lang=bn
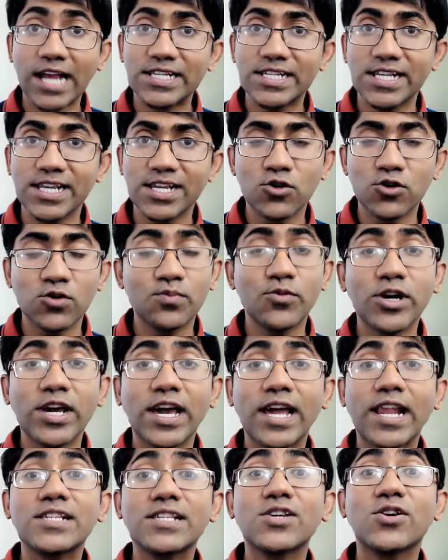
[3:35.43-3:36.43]
আশি
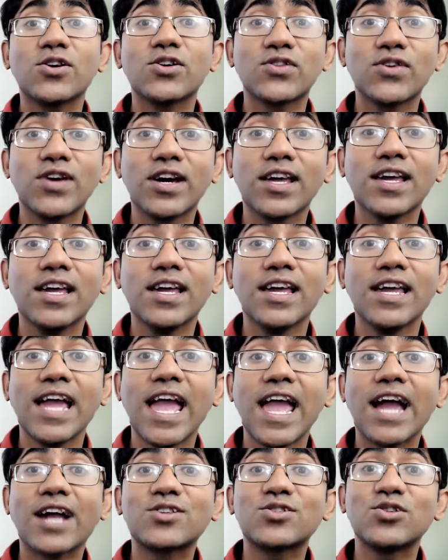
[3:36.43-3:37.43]
নব্বই আর আশি কত হয়
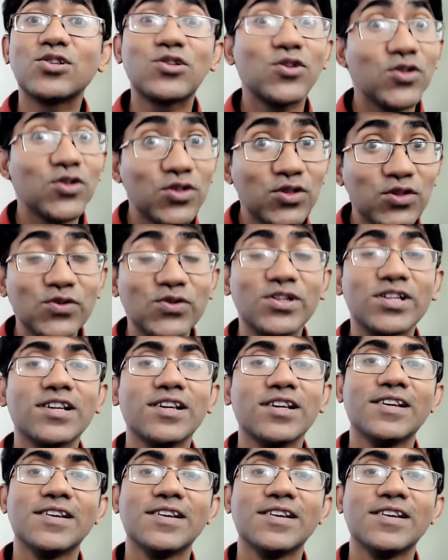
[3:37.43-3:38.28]
একশো সত্তর